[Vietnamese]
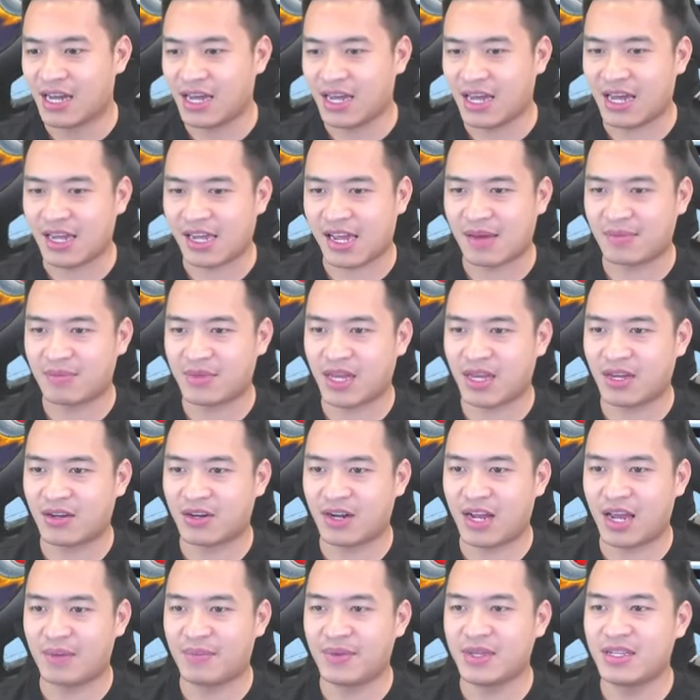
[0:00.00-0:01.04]
anh em thấy con
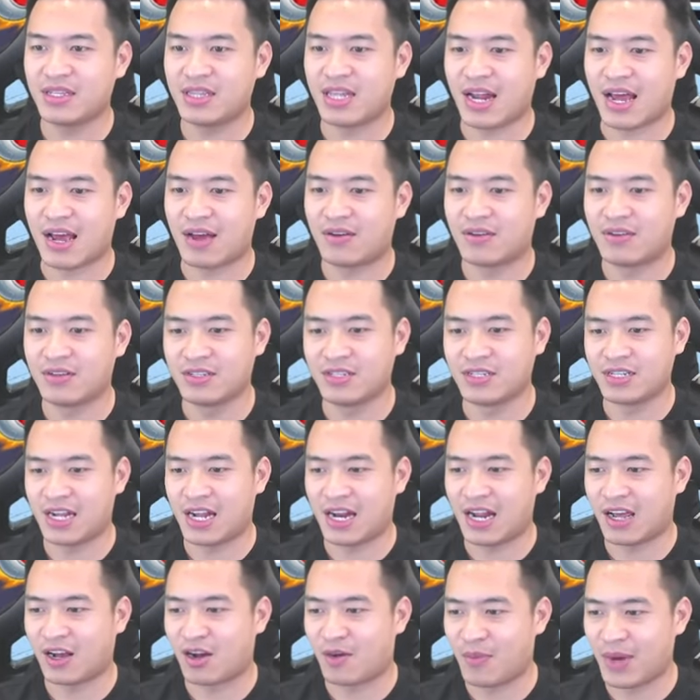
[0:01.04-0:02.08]
game mình như thế nào? Nhớ để
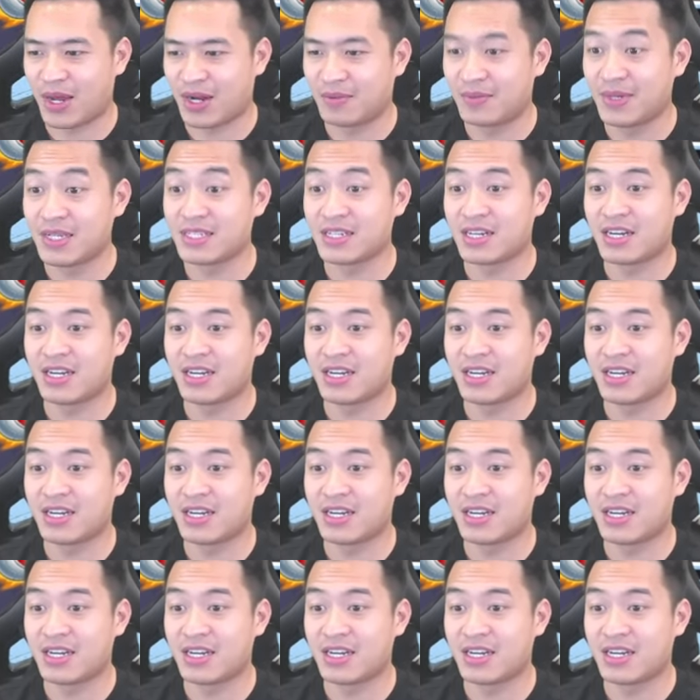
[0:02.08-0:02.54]
lại comment ở bên dưới